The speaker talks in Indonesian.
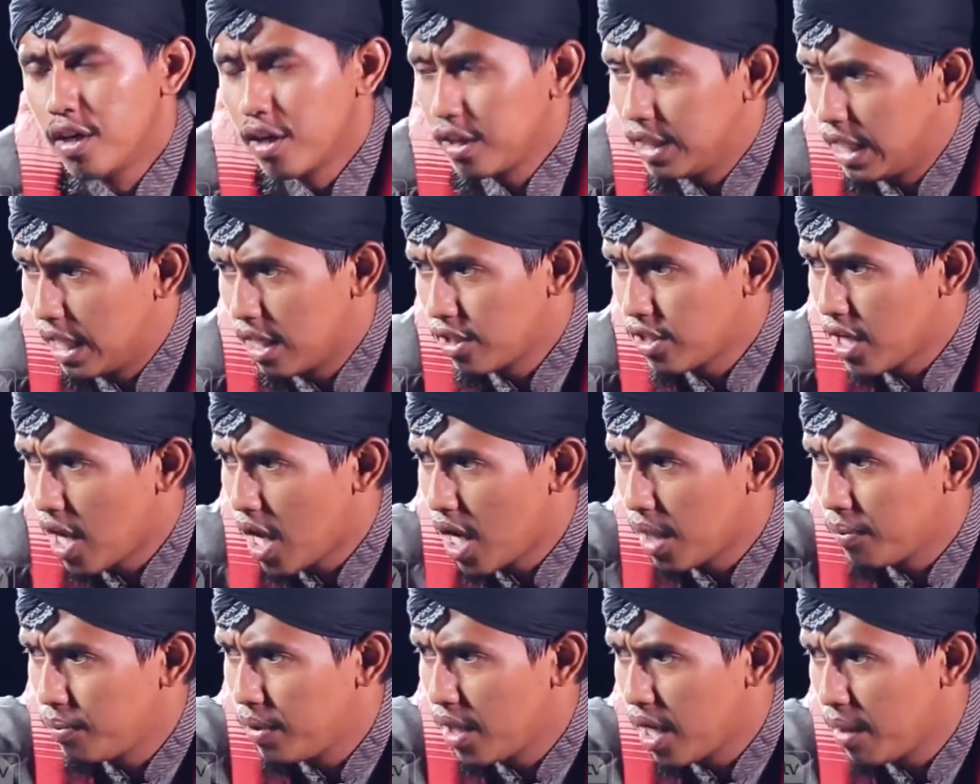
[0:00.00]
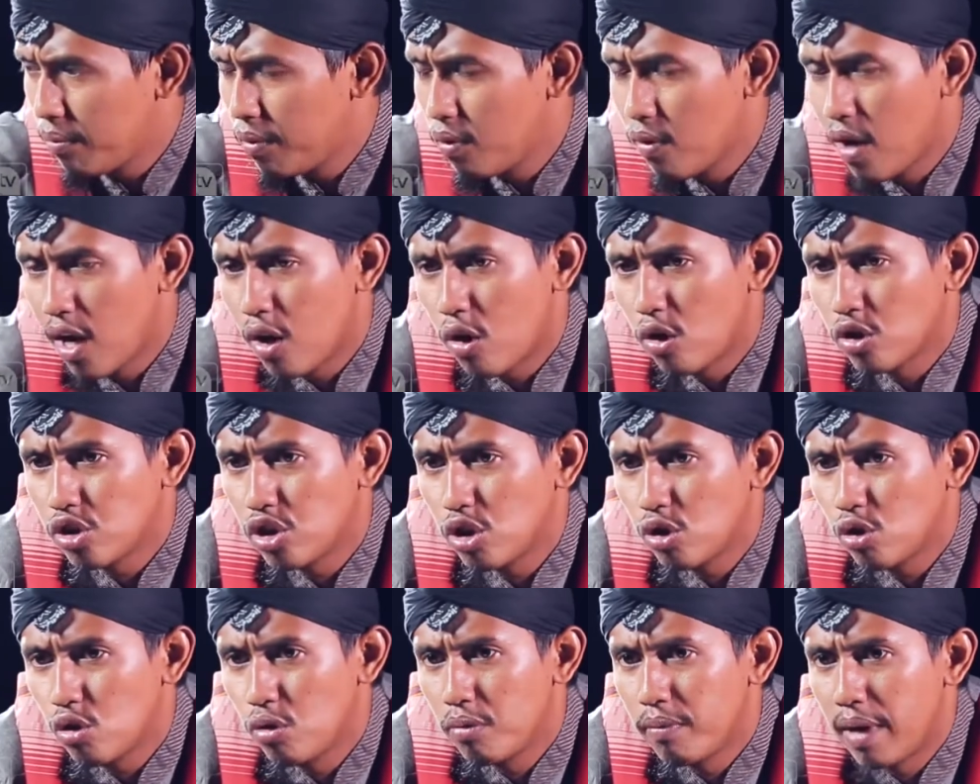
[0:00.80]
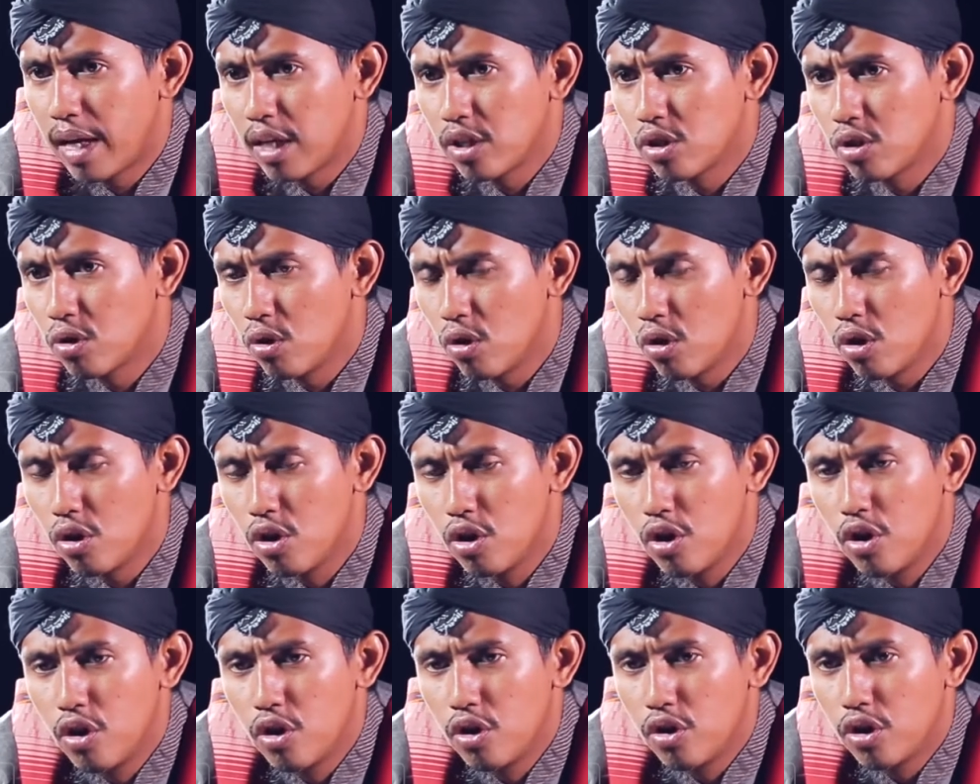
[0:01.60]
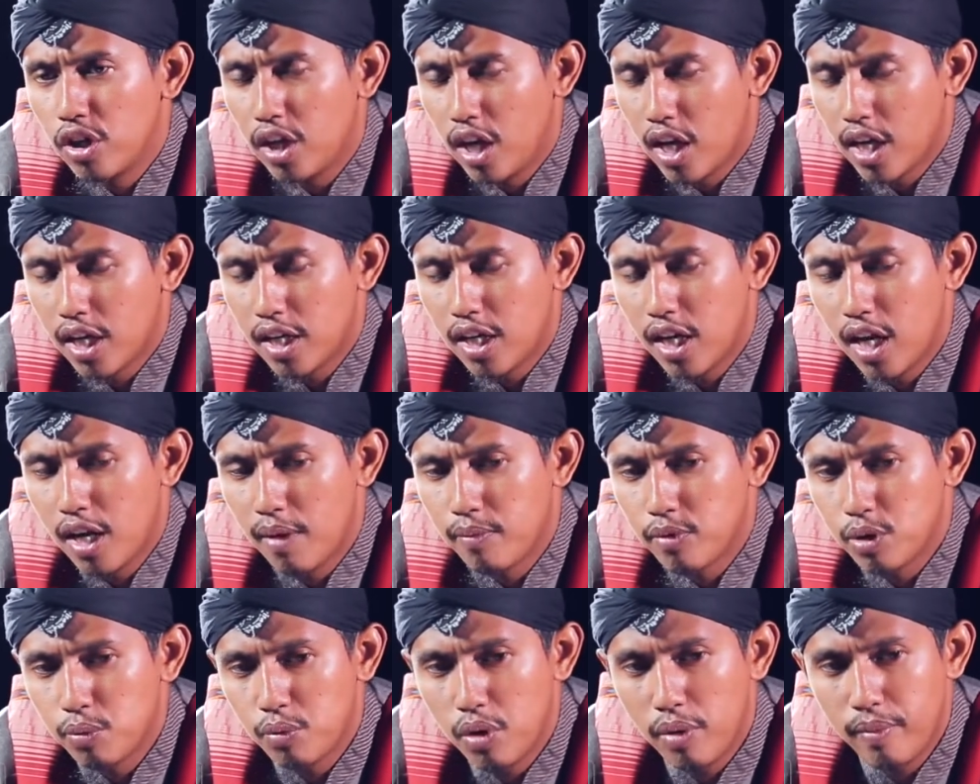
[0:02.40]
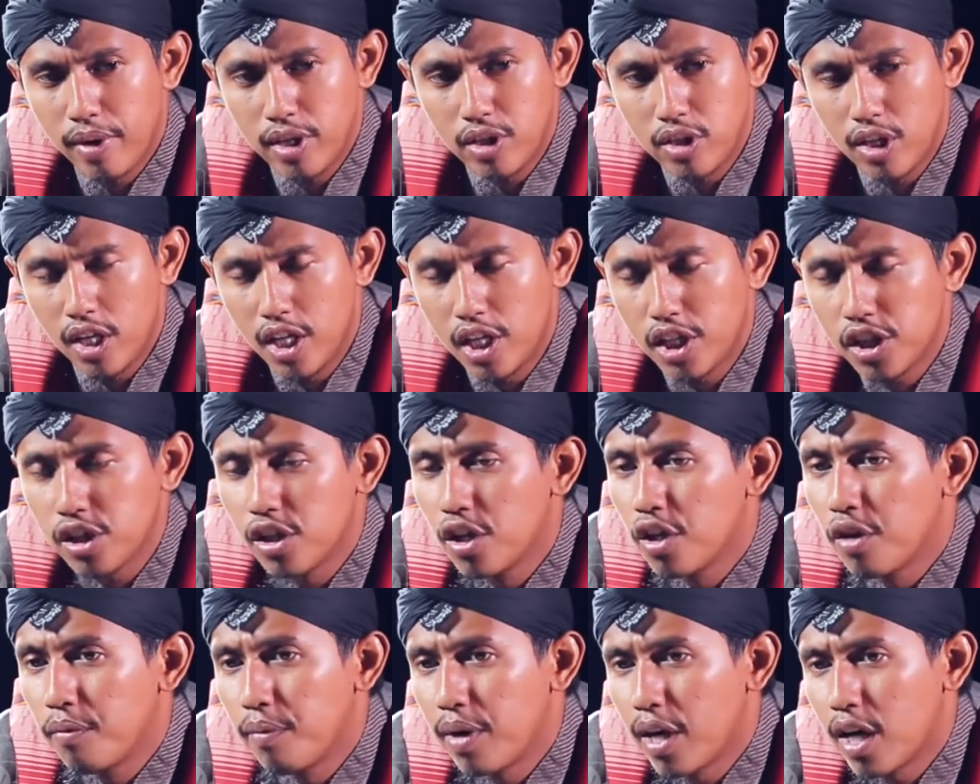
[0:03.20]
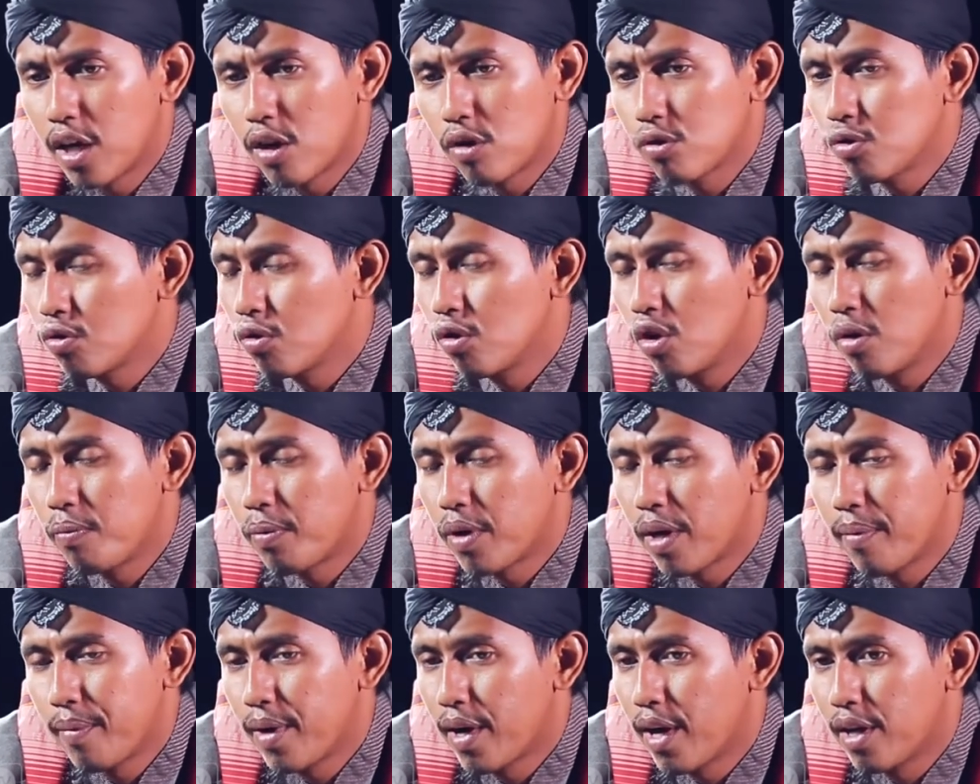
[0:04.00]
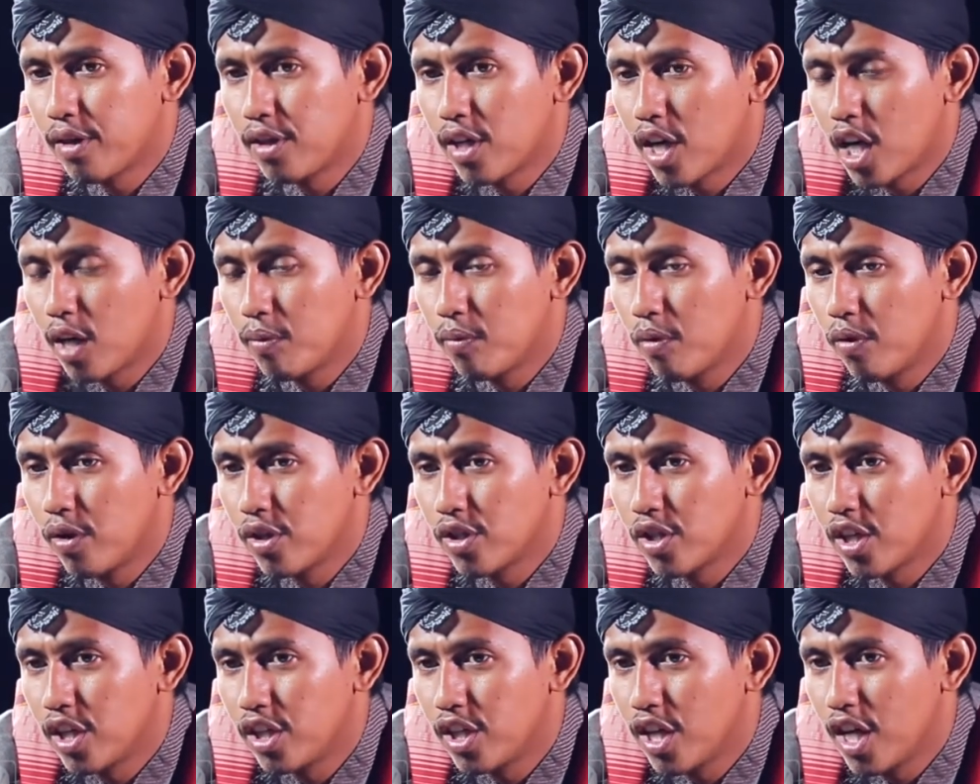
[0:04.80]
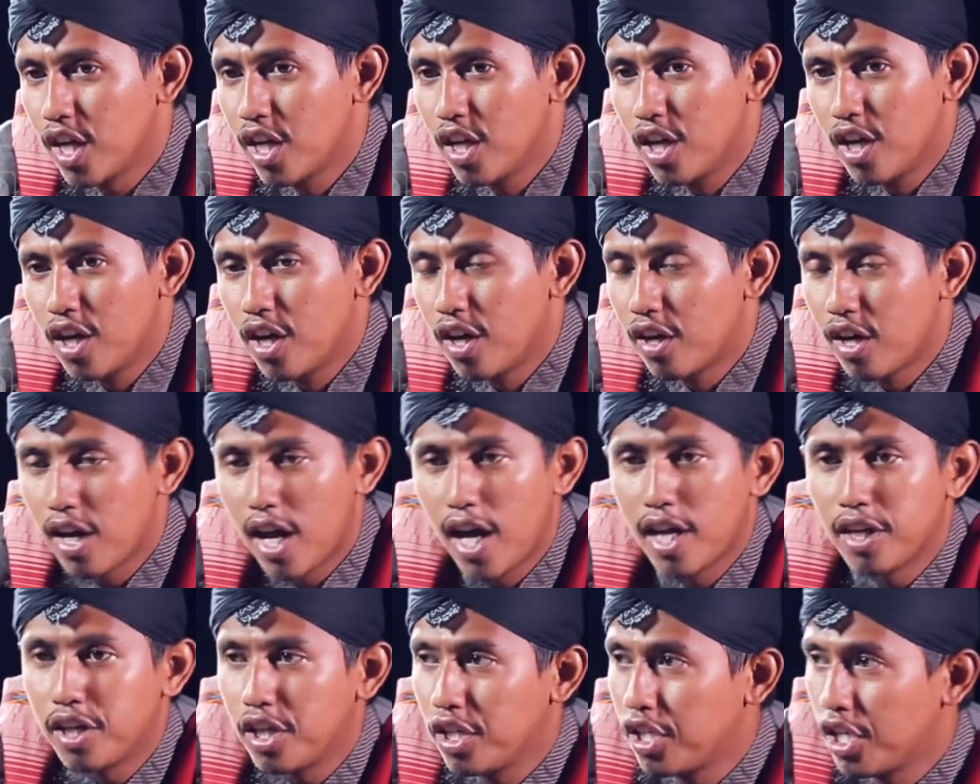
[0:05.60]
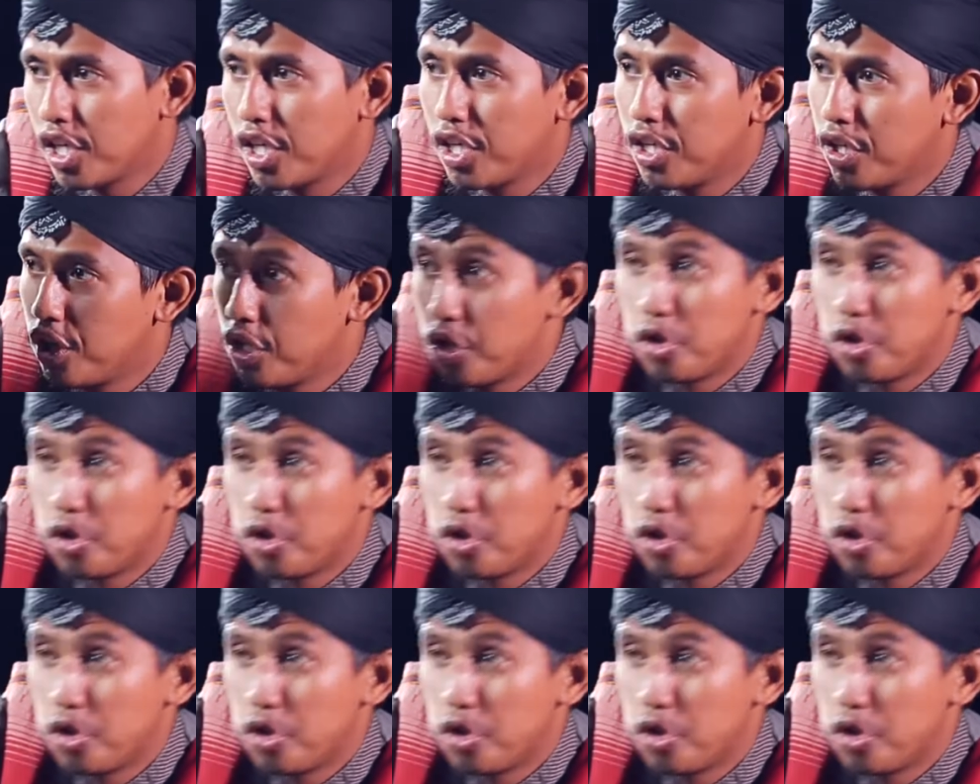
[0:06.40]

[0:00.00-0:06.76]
Ketika saat bin Nabi Wakos itu masuk ya ke dalam sebuah majelis maka Rasulullah pernah mengatakan bahwasanya nah ini nih